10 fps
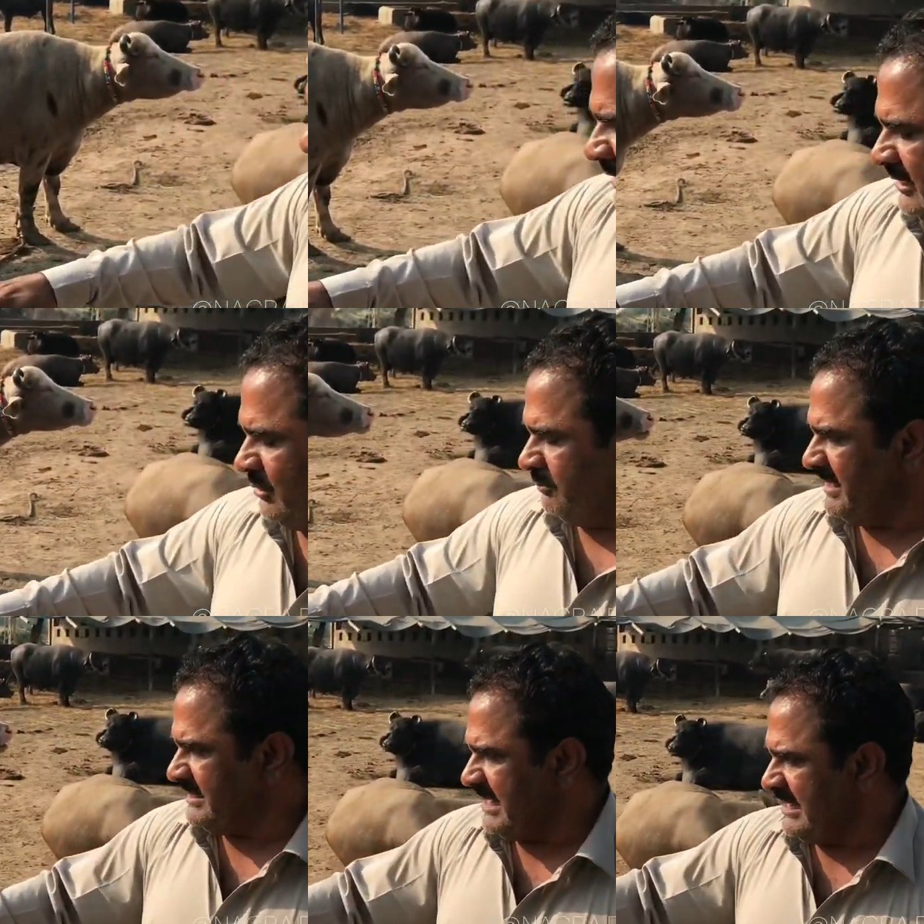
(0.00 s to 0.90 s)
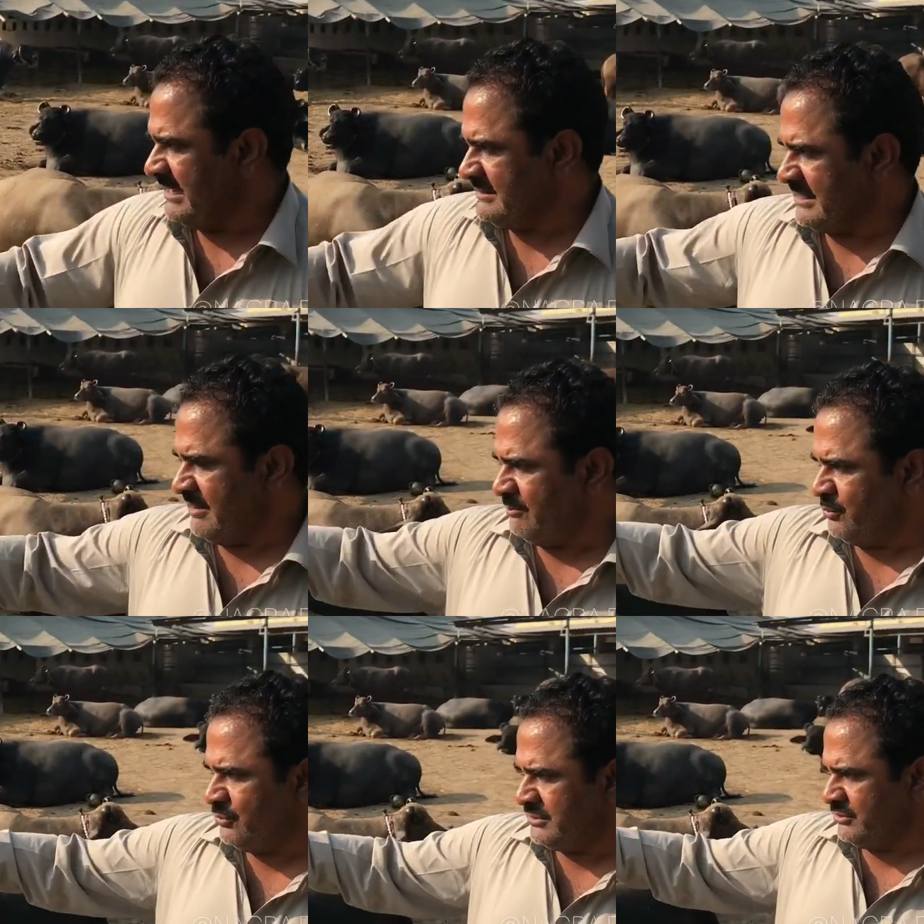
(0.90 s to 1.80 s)
की जो पहचान है इसका
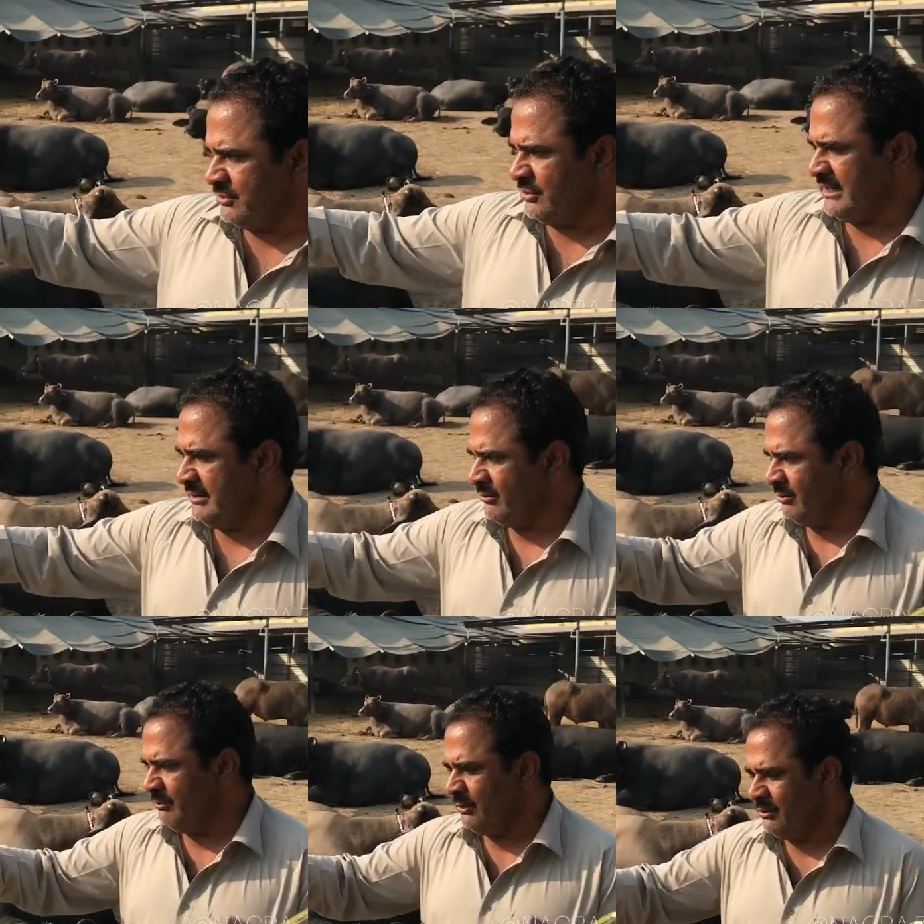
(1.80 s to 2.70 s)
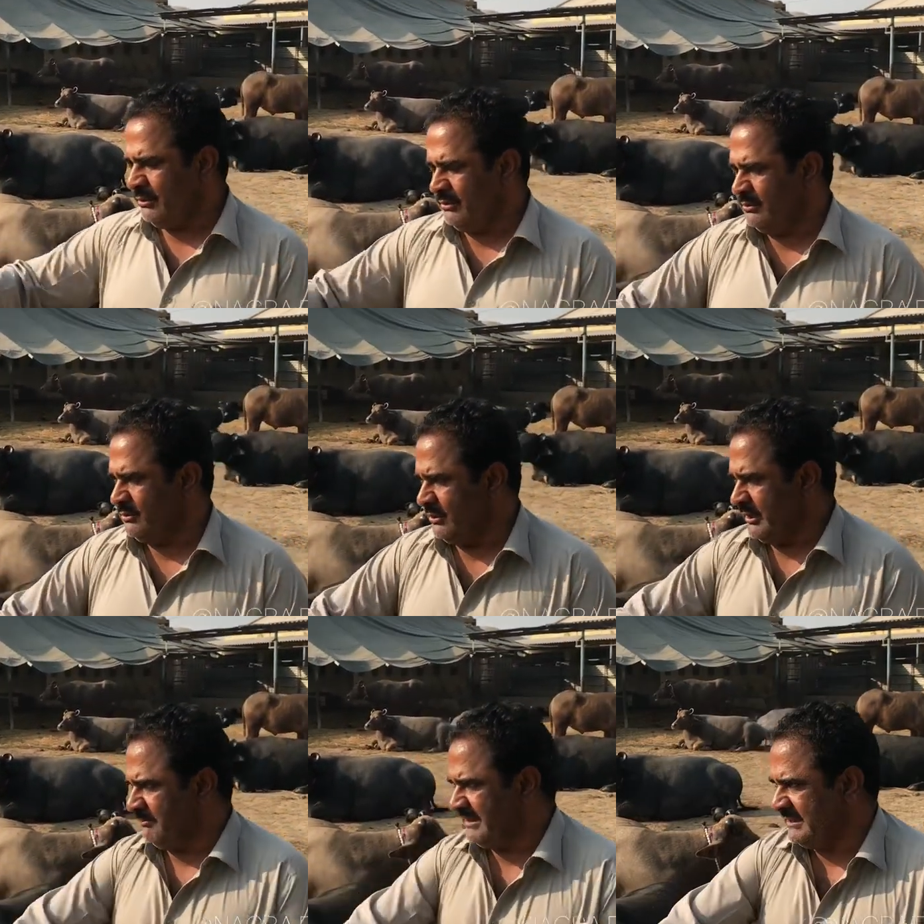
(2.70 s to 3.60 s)
पूंछ जो है वो बिल्कुल जो है
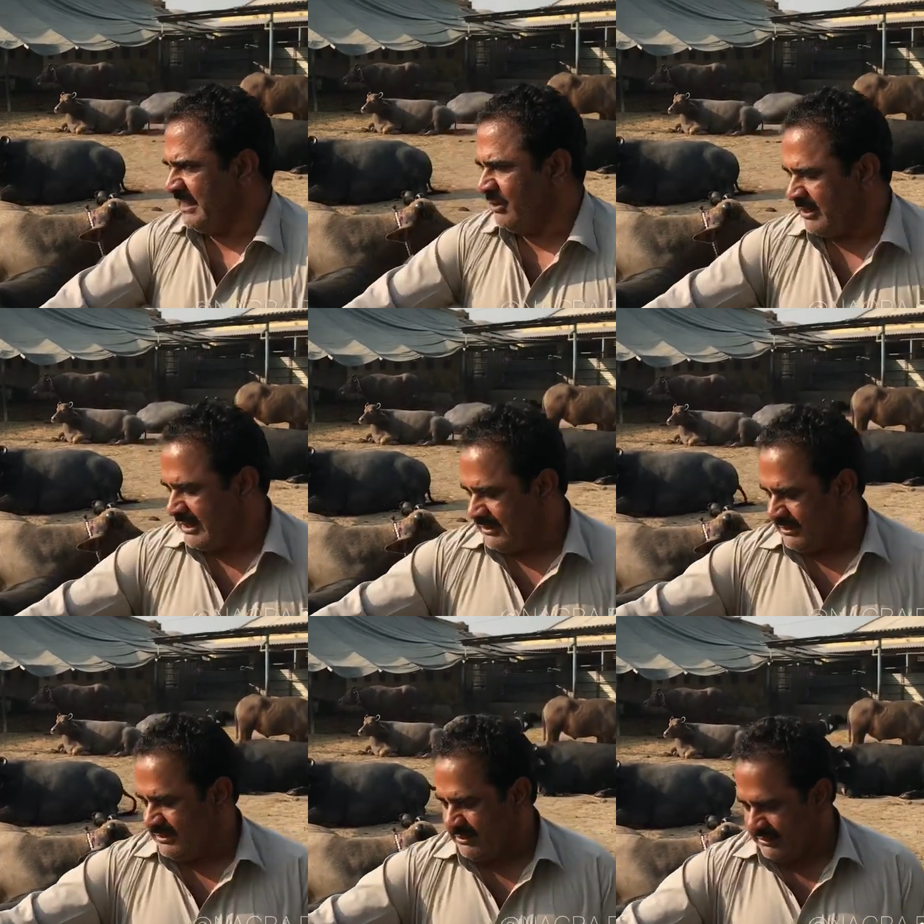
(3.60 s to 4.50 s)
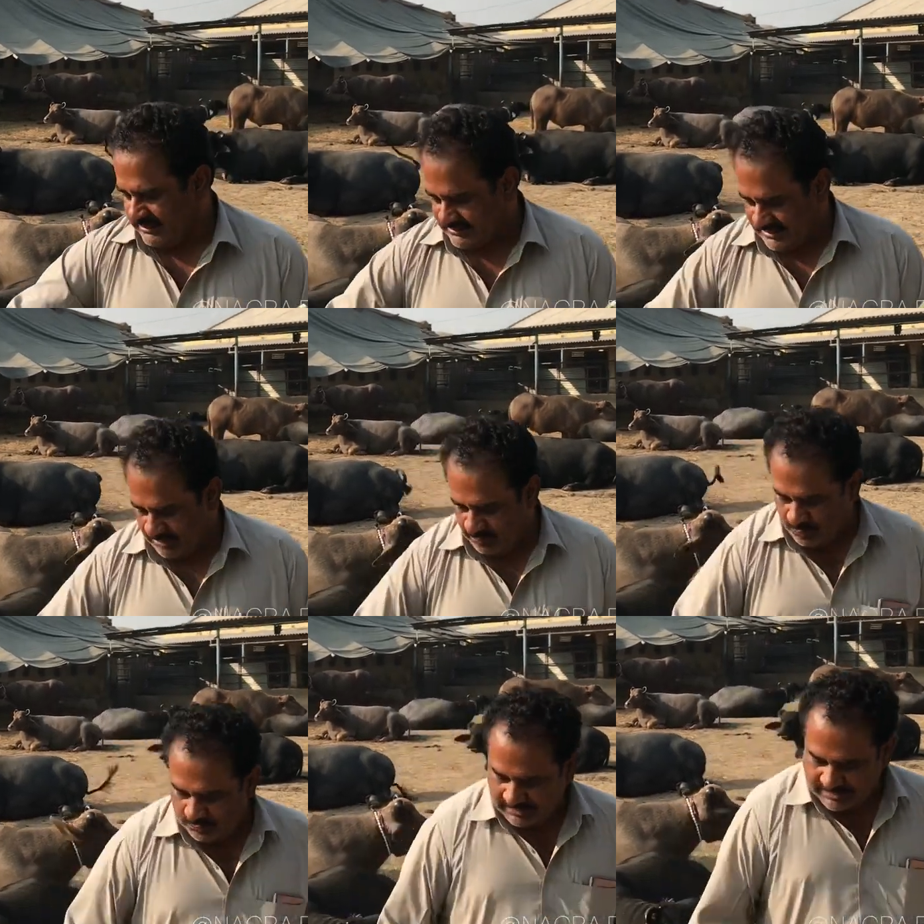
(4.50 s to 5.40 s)
पतला होगा ठीक है इसका
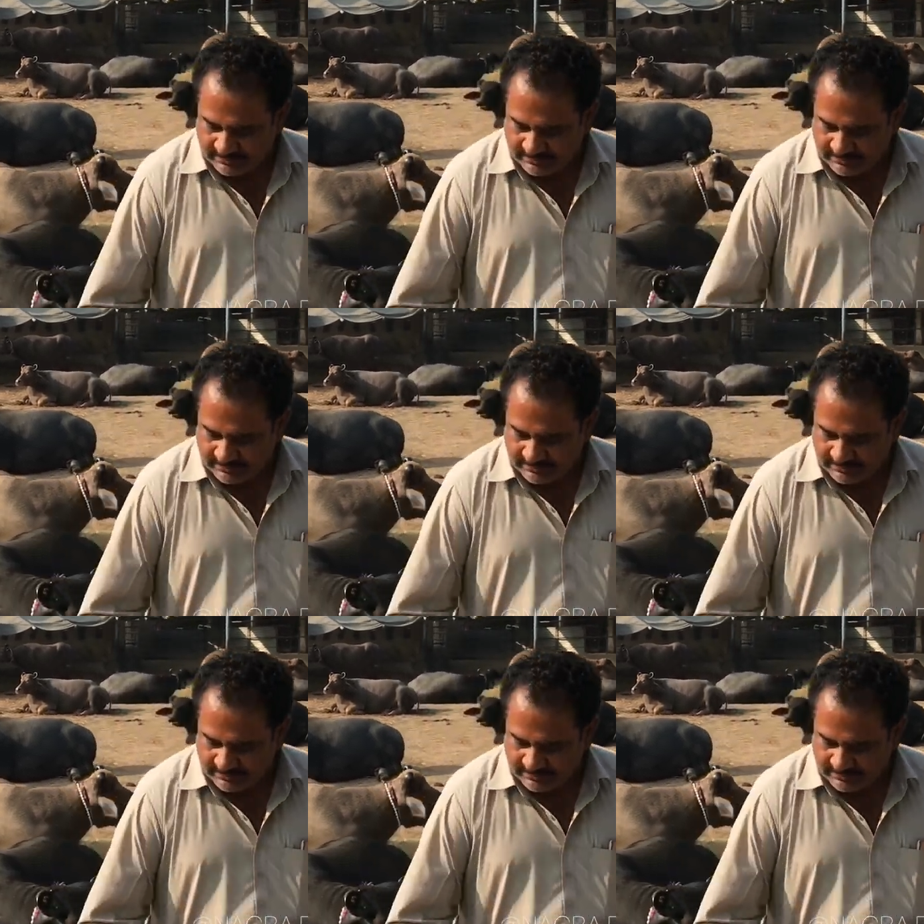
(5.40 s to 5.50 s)
मुंह का जो